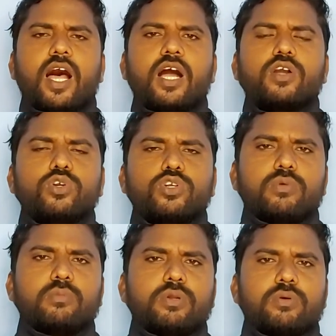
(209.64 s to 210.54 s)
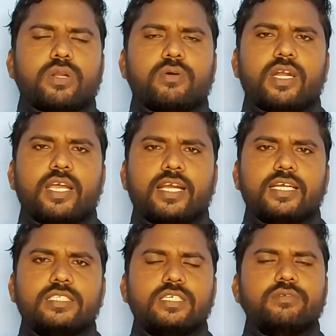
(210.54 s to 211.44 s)
ఆ కుటుంబంలో ఉన్న వాళ్ళ యొక్క
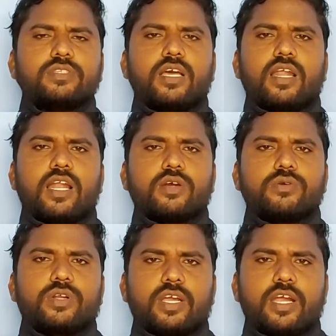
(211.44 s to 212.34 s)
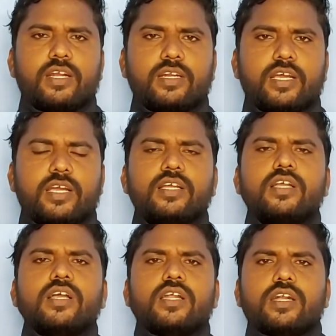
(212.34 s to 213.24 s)
జీవితాలు అలాగుంటాయి అంటే
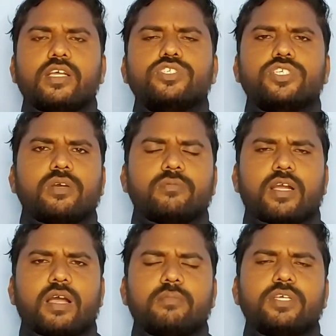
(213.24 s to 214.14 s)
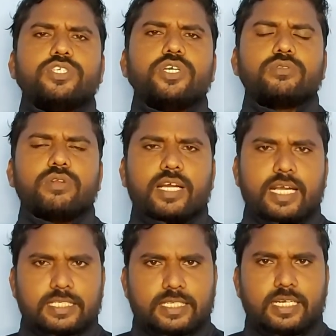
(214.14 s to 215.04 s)
నిశ్చయముగా మీ చేతిలో
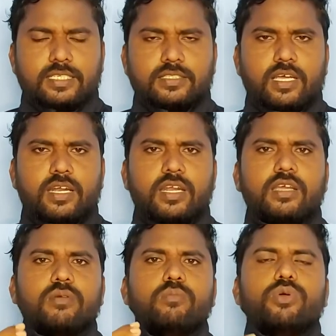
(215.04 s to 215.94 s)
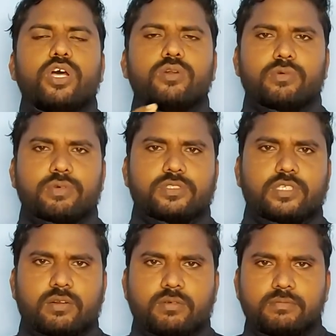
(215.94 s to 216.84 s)
కష్టార్జితాన్ని మీరు
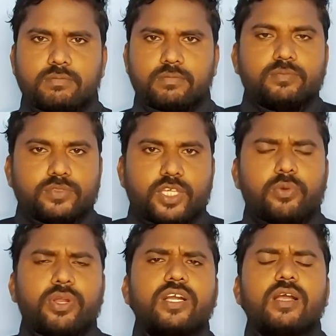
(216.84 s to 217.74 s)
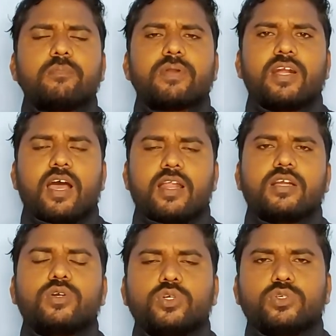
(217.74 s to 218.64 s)
అనుభవిస్తారు దేవుని యొక్క
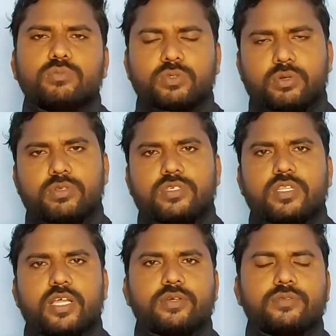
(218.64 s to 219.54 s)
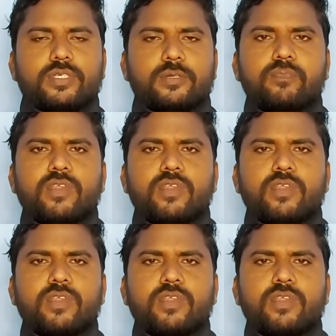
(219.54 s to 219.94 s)
ప్రణాళిక కుటుంబం గురించి ఉంది